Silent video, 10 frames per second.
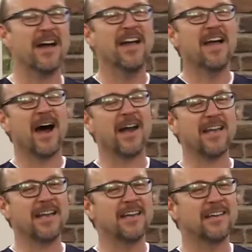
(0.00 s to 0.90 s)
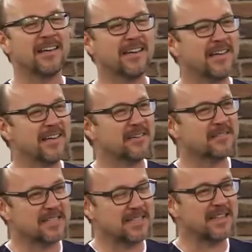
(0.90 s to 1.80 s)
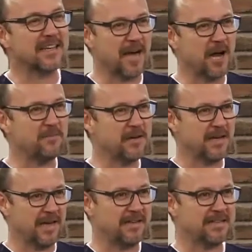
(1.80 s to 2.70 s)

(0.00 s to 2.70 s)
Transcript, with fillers: ama hani e, sizde de kalbi